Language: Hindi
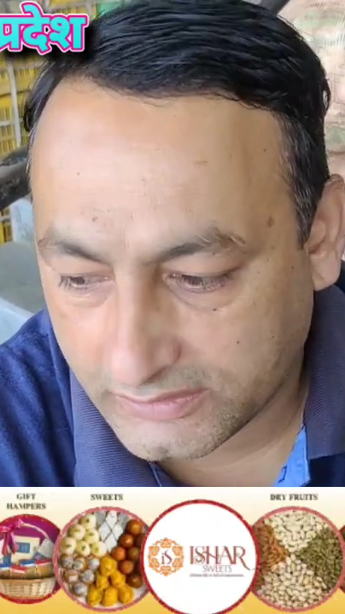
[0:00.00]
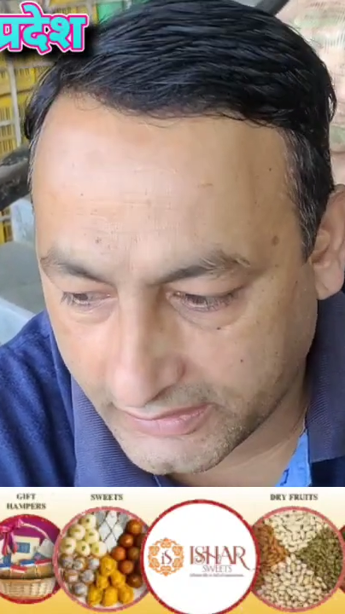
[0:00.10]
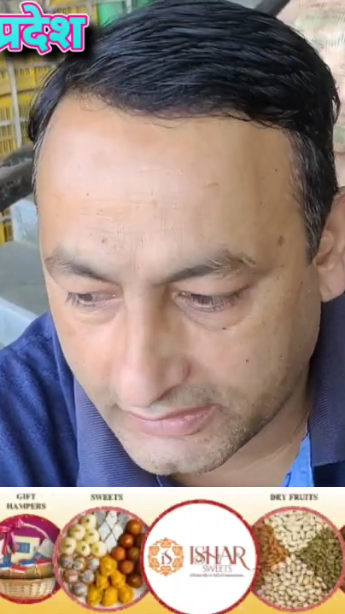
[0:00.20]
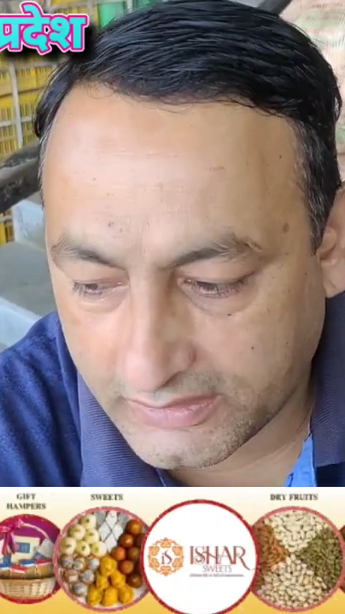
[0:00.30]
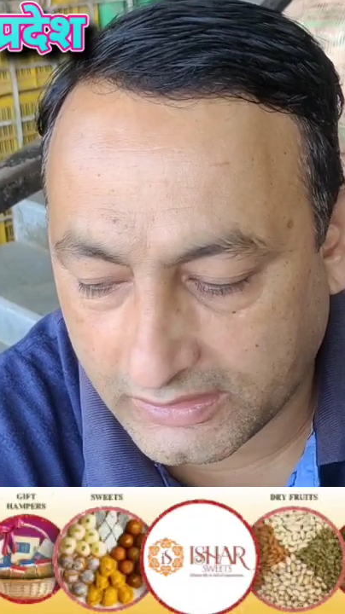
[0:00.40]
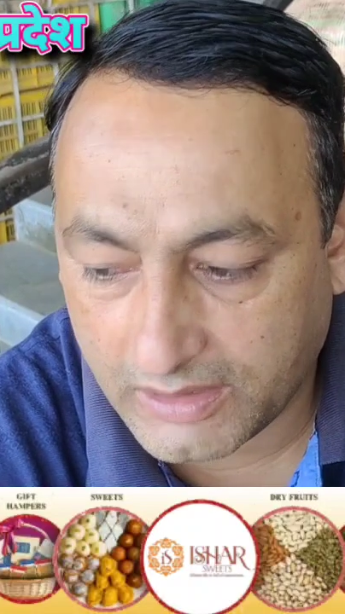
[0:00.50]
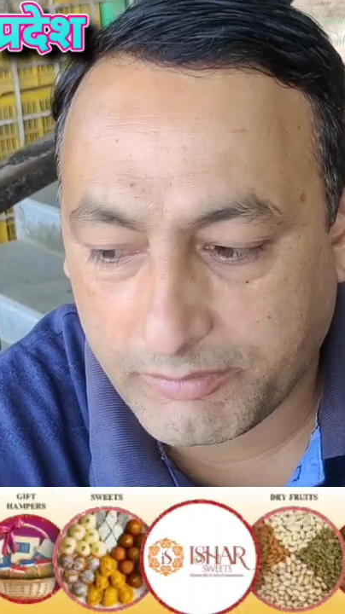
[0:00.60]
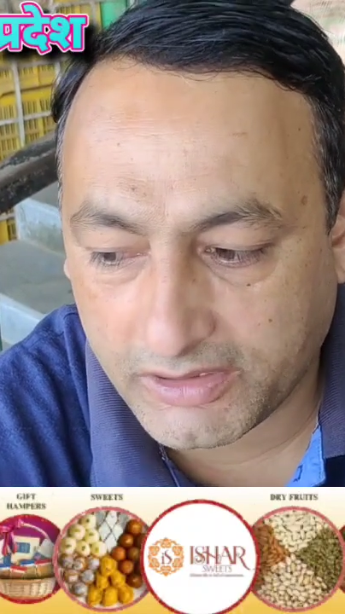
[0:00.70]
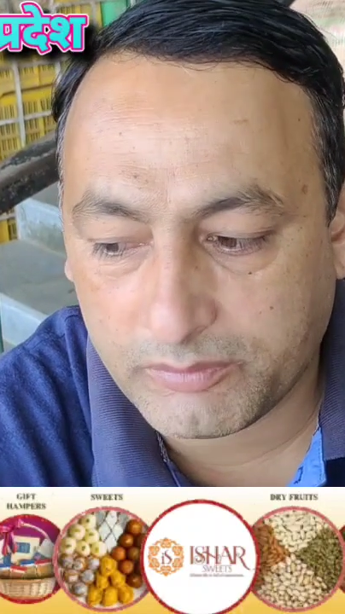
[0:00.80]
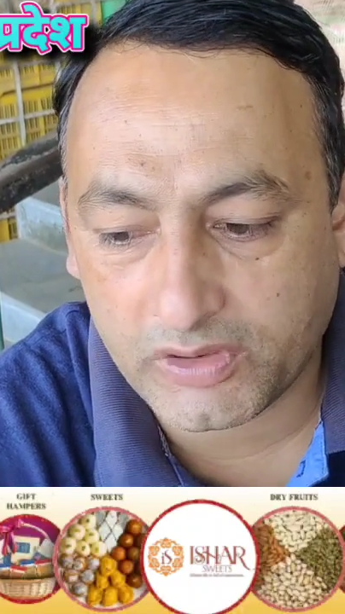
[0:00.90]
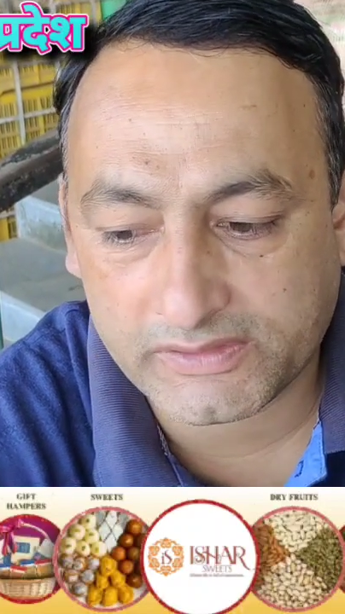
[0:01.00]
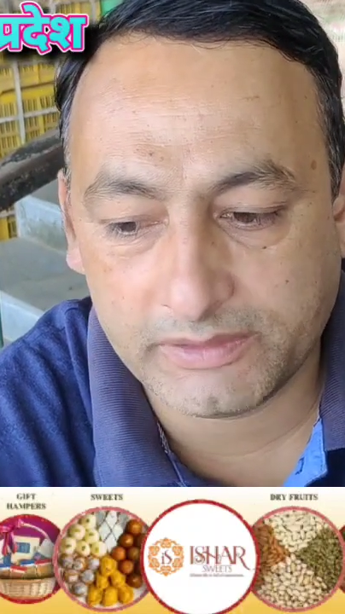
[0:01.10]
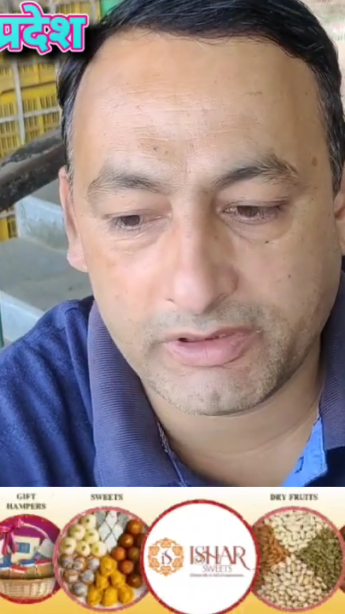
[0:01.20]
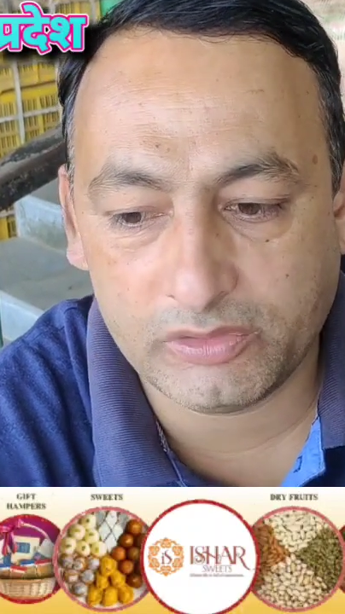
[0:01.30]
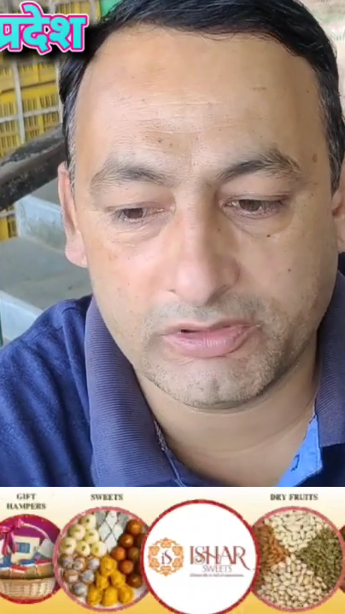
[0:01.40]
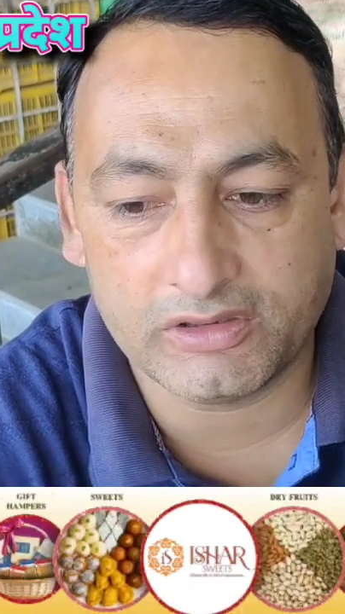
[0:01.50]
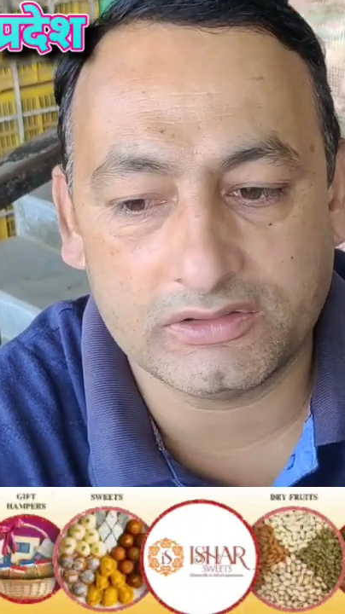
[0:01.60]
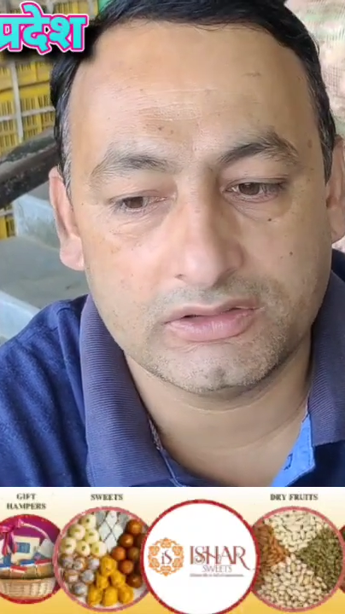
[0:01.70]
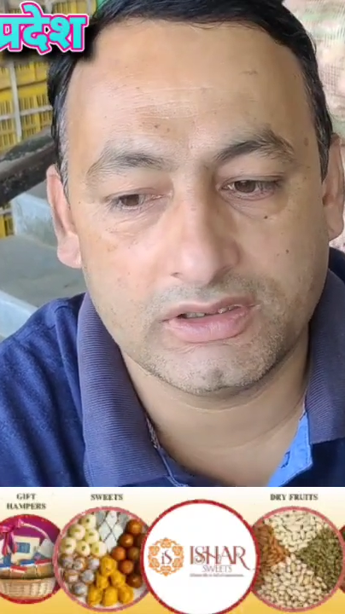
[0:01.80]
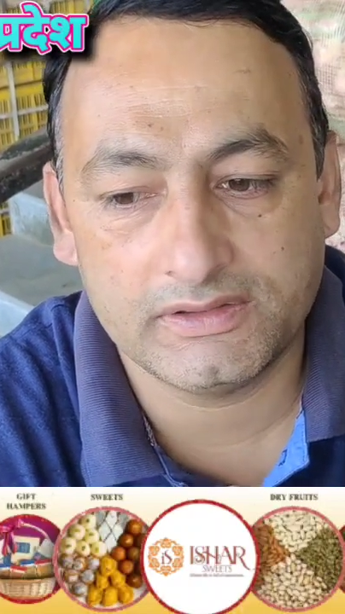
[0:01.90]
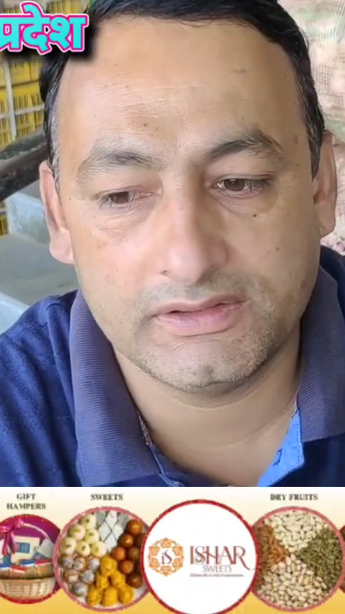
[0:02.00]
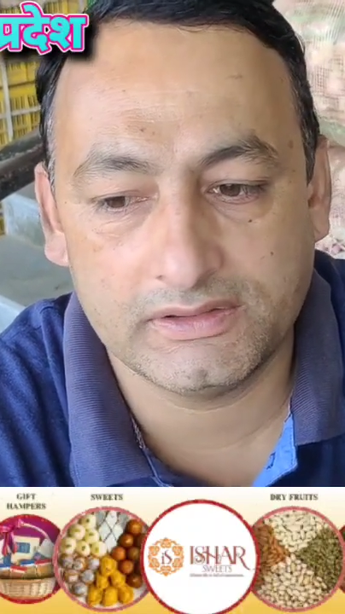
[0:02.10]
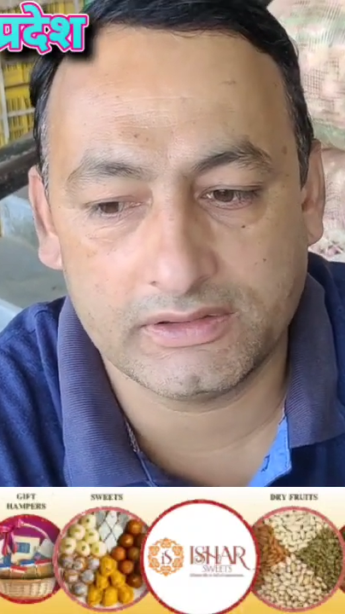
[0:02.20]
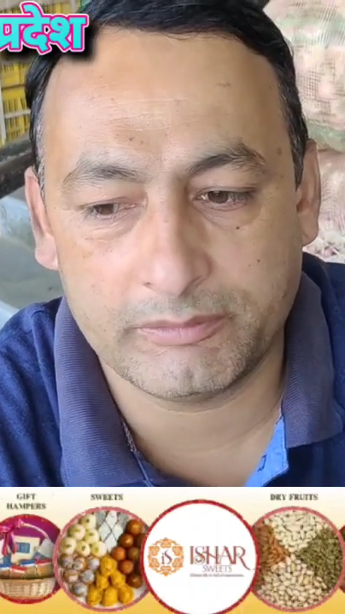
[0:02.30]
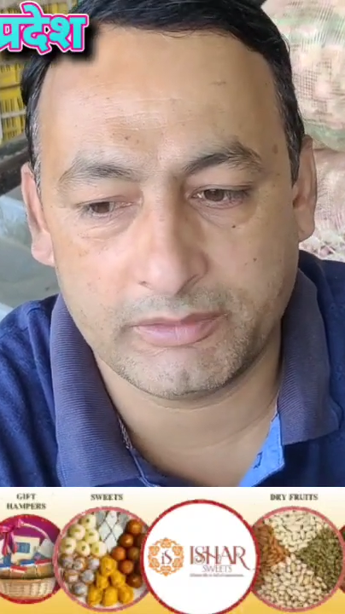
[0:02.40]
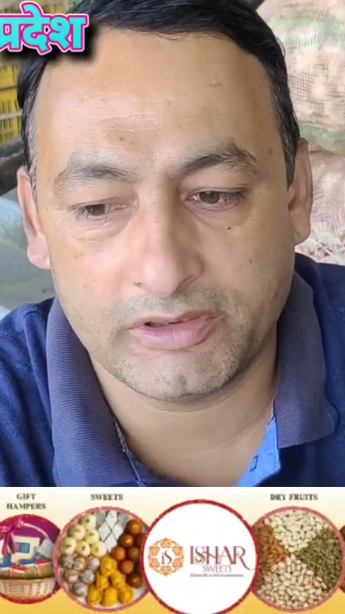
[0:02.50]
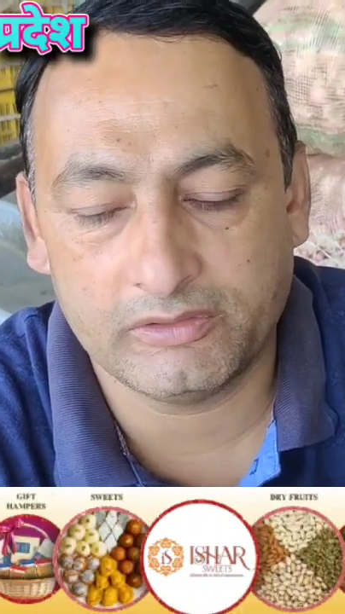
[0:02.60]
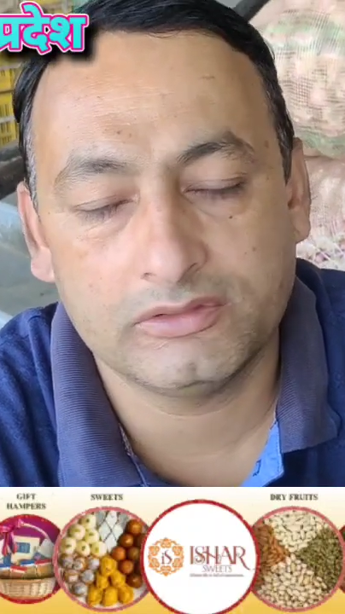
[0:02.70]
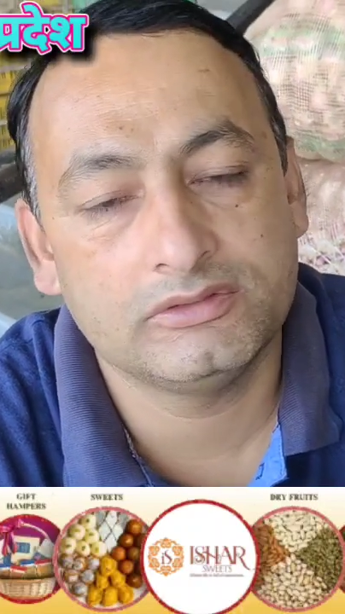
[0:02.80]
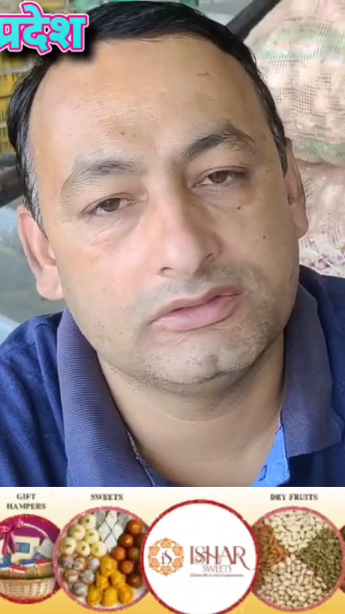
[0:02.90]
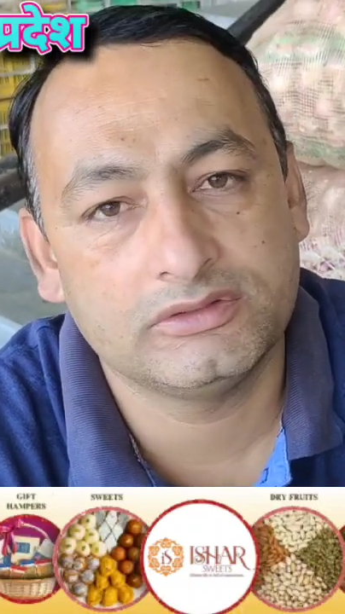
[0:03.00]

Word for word: लेकिन कल आपका नींबू अस्सी रुपये किलो बिका था अस्सी से नब्बे रुपये किलो